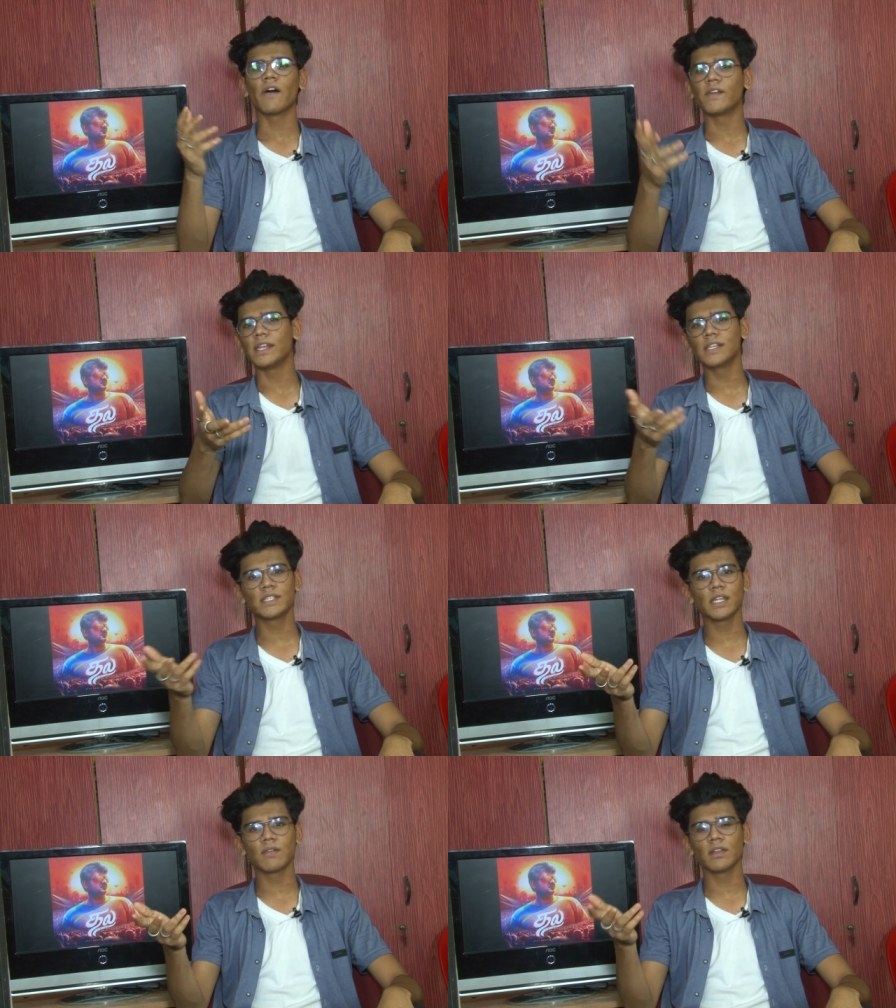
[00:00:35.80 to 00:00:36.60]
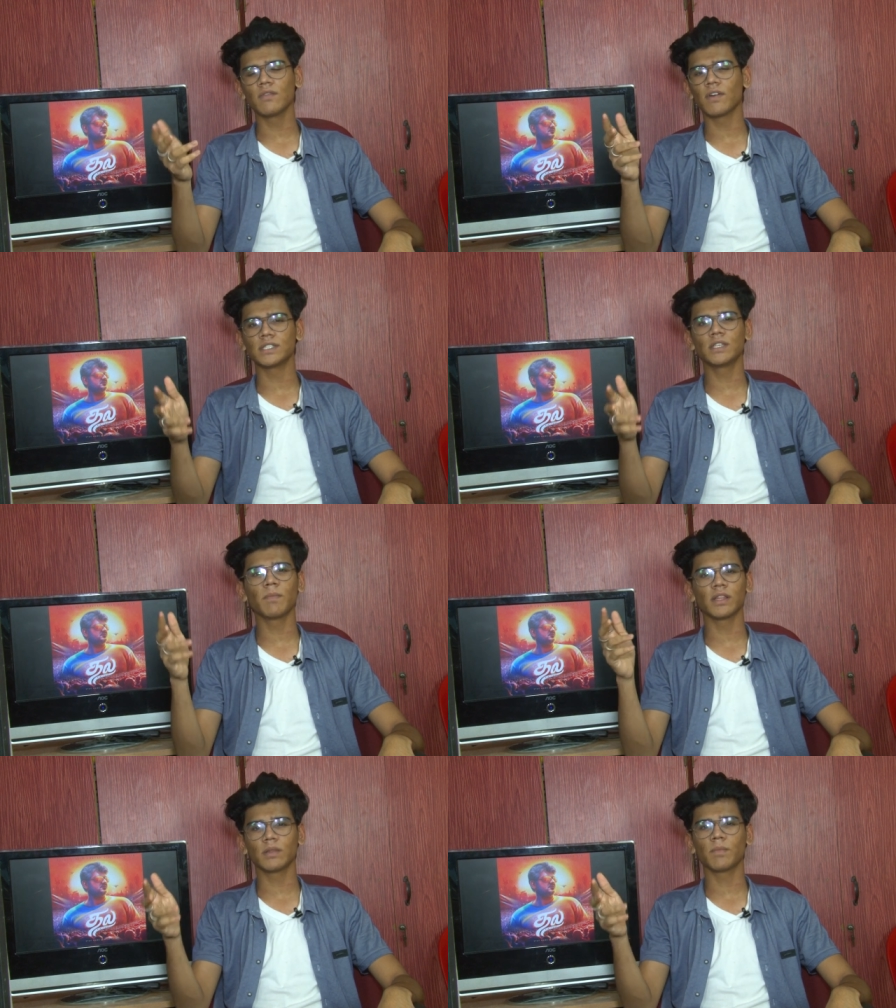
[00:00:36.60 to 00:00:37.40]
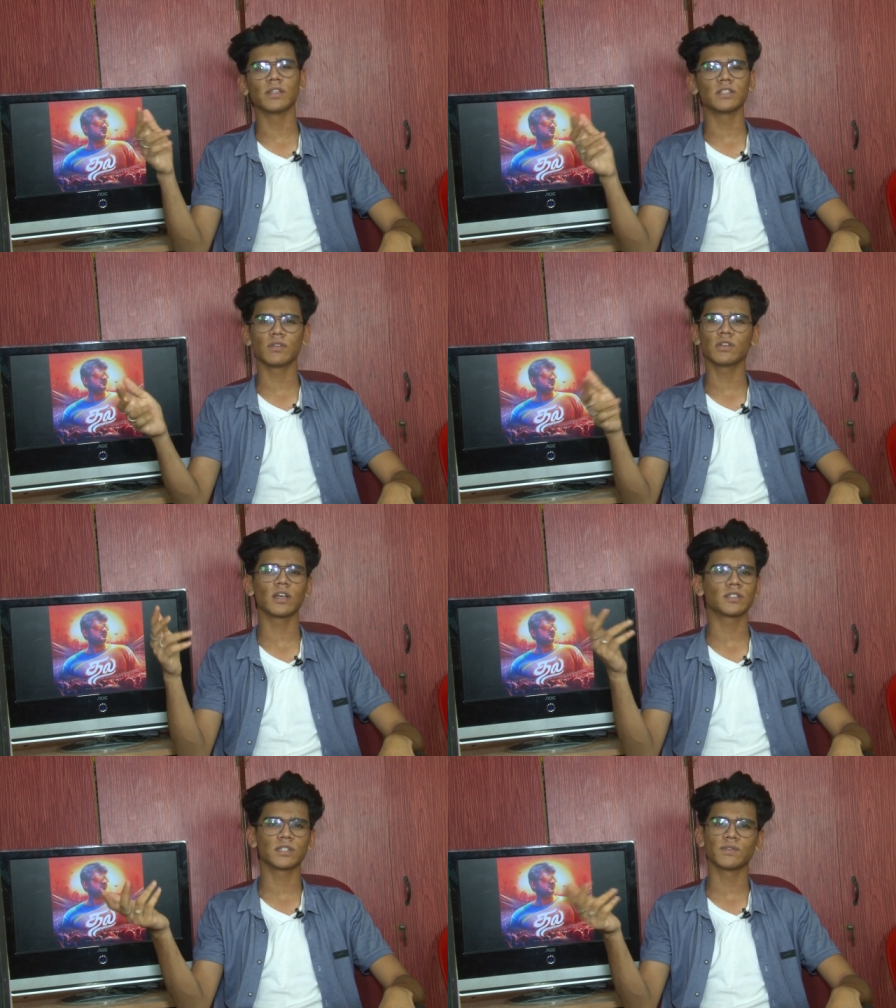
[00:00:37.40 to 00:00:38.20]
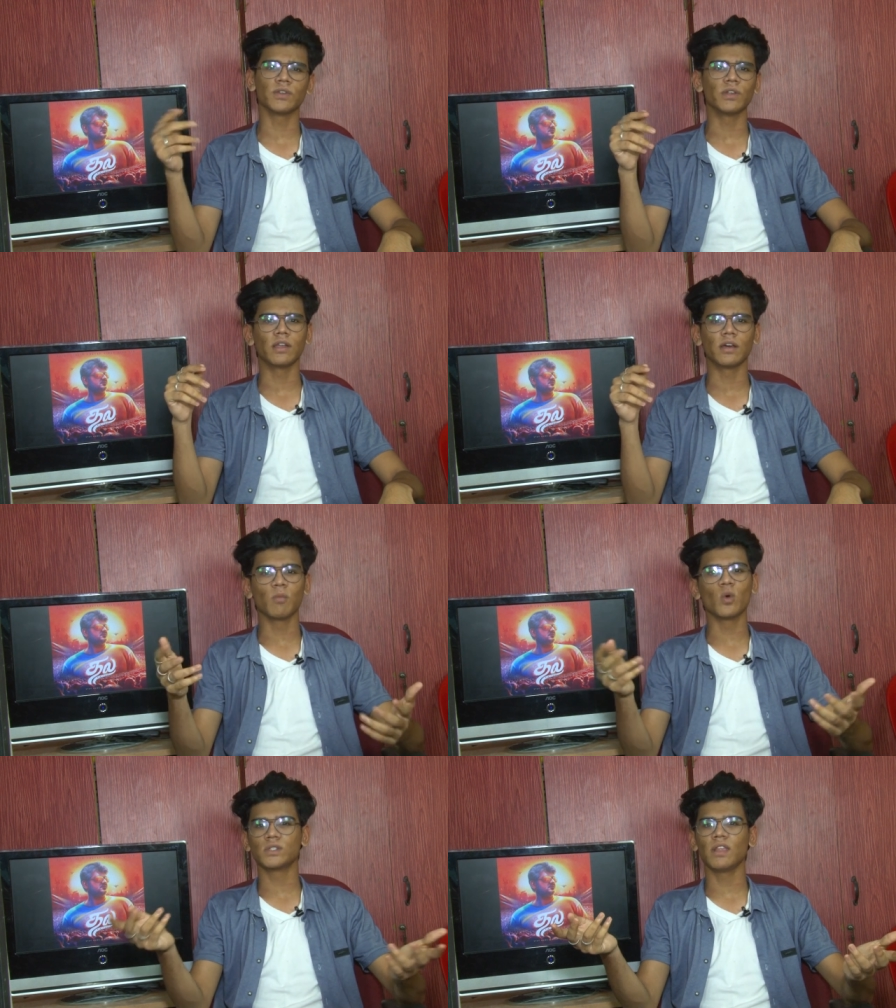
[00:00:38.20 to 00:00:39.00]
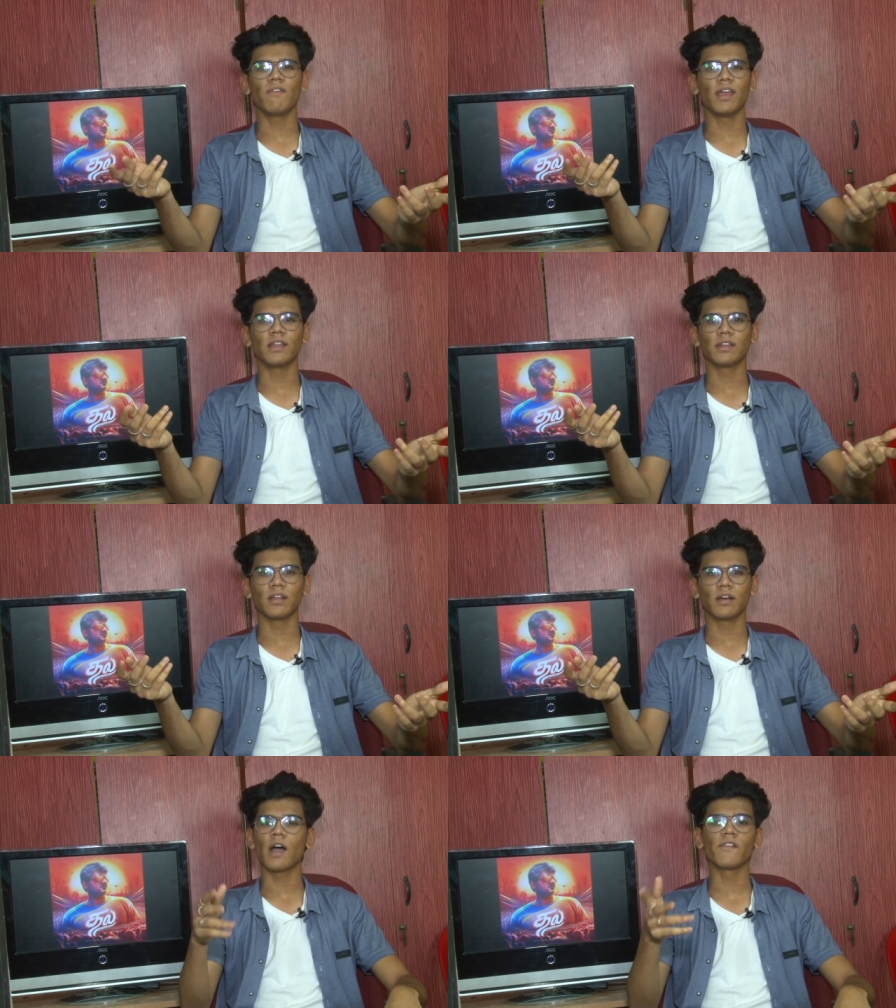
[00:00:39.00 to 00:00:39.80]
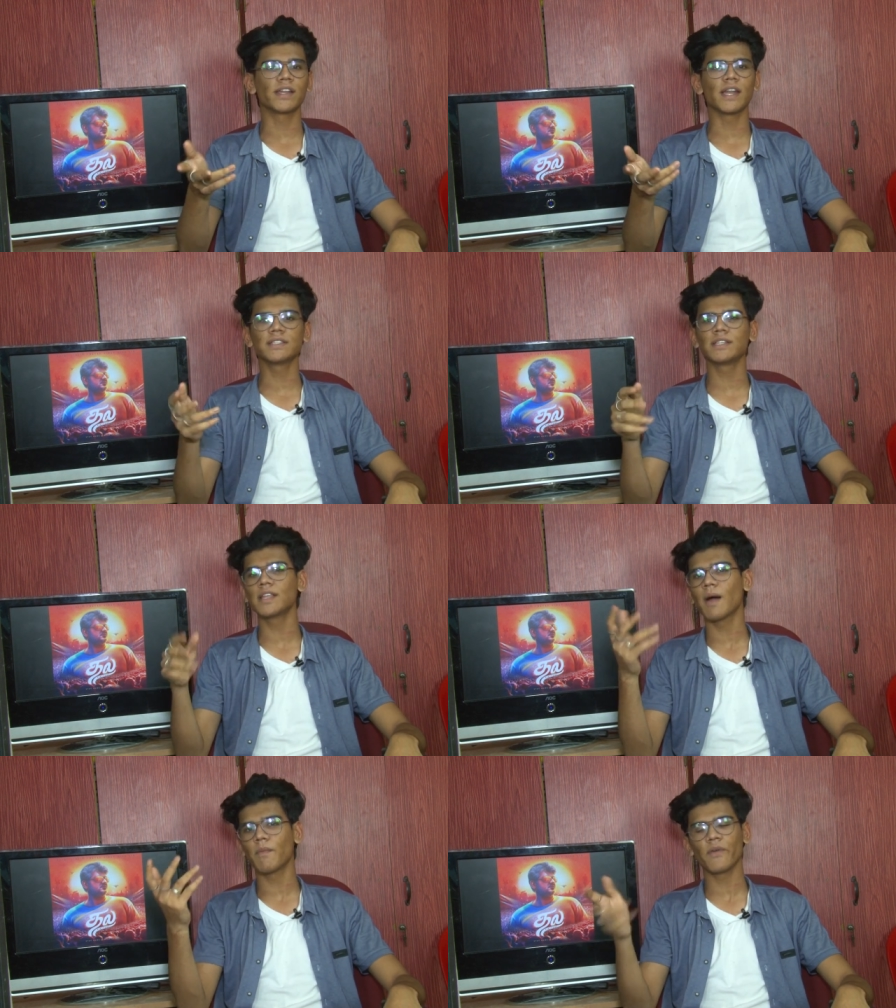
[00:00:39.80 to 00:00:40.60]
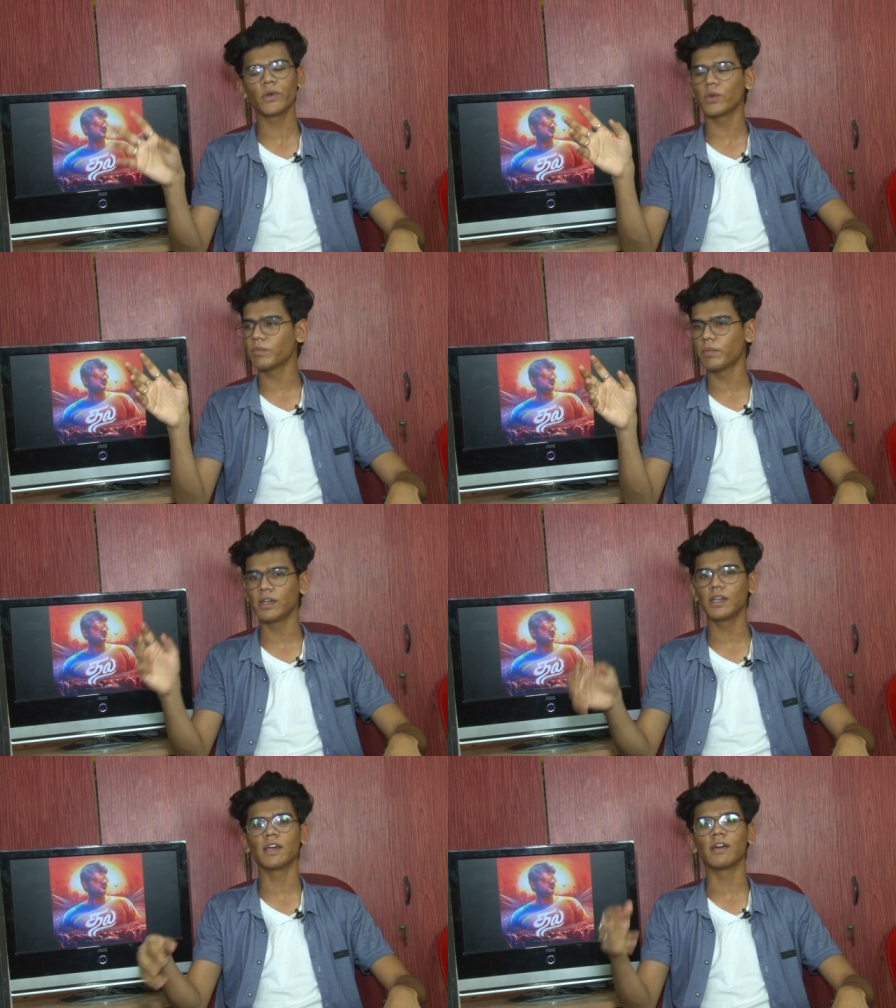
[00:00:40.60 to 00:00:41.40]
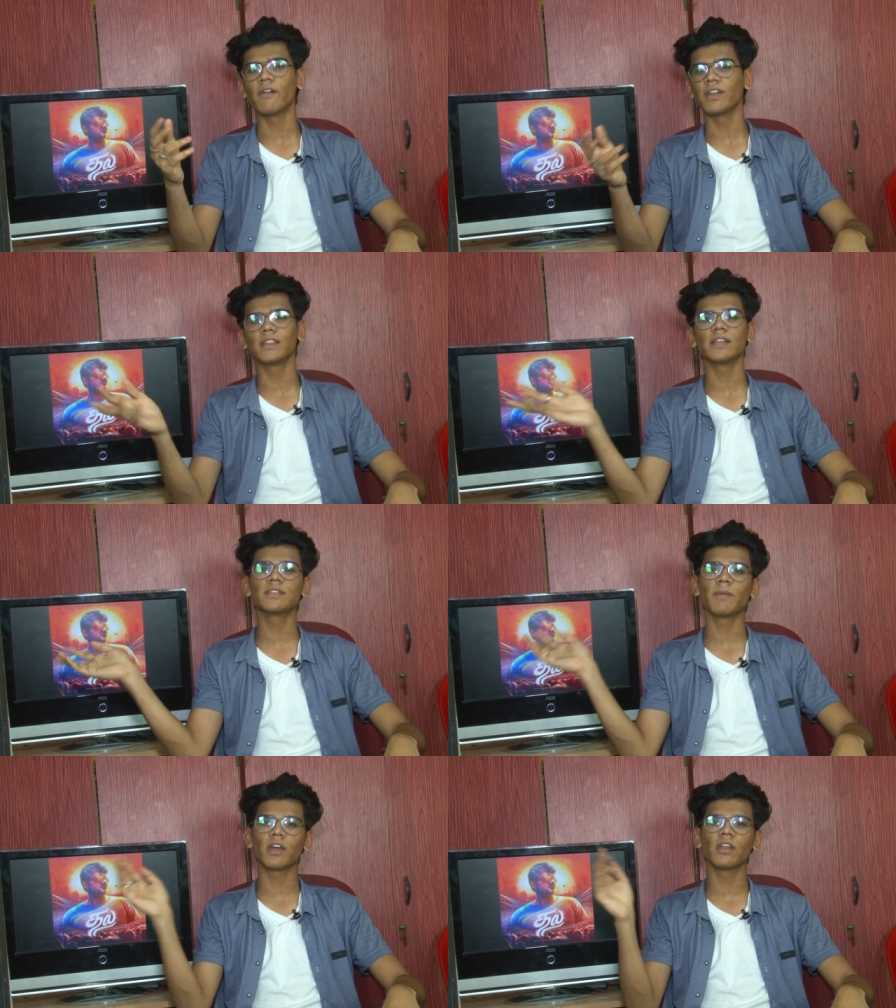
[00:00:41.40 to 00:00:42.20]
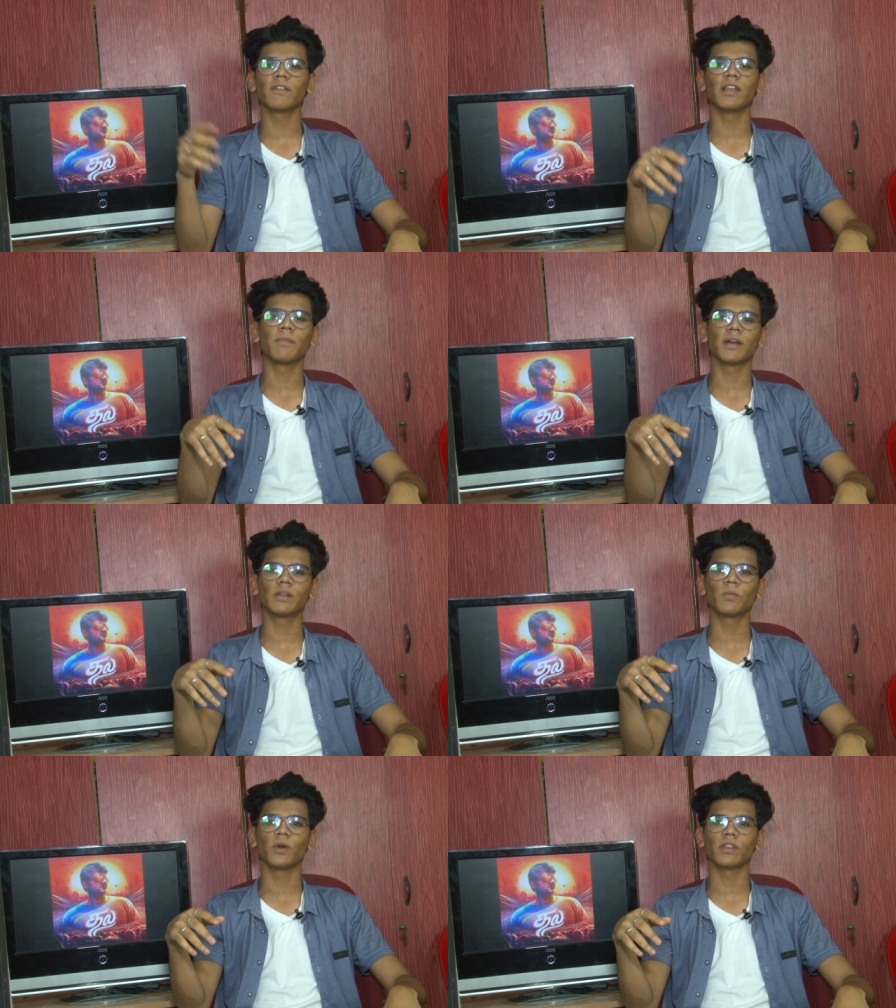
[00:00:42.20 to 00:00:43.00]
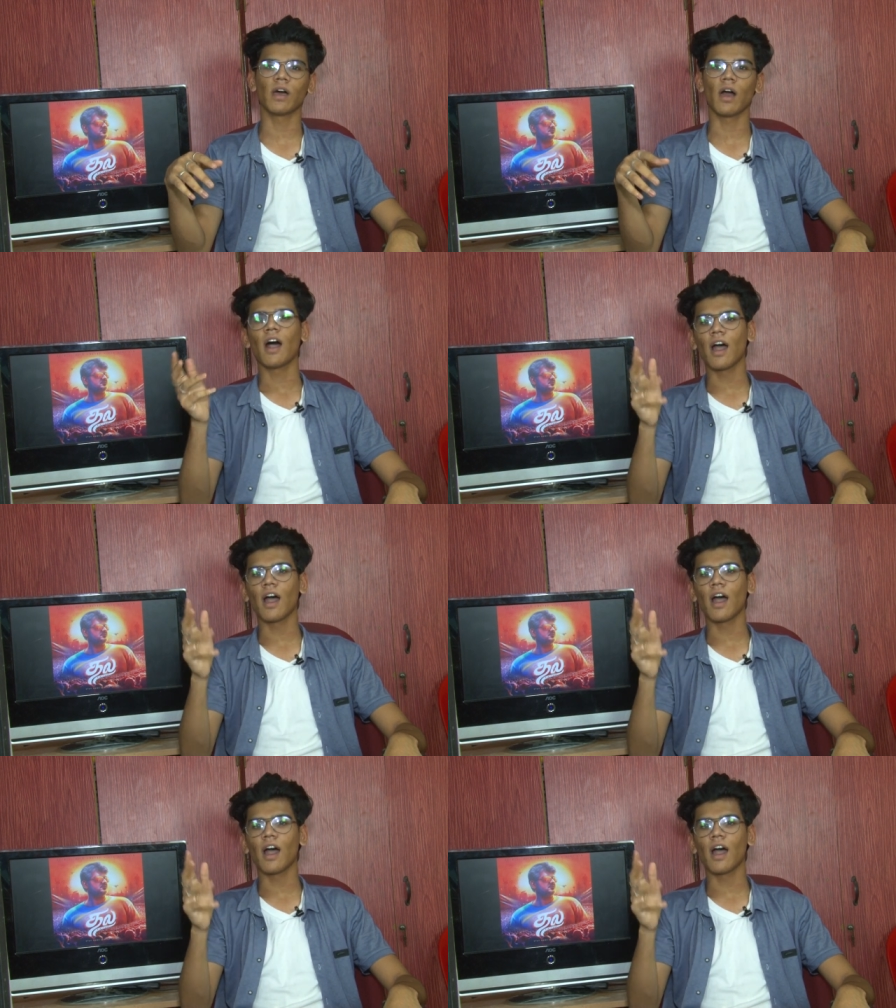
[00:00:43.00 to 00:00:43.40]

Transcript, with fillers: அவர் இண்டஸ்ட்ரிக்கு வந்து ஃபஸ்ட்டு பத்து பதினஞ்சு வரும் சக்ஸஸ்ஃபுல்லும் இல்லை மோஸ்ட்லி ஃபெயிலியர் தான் அவர் நினச்சிருந்தா அப்போவே குவிட் பண்ணிட்டு அவருக்கு தெரிஞ்ச மெக்கானிக் வேலையை பார்த்துட்டு போயிருந்தான்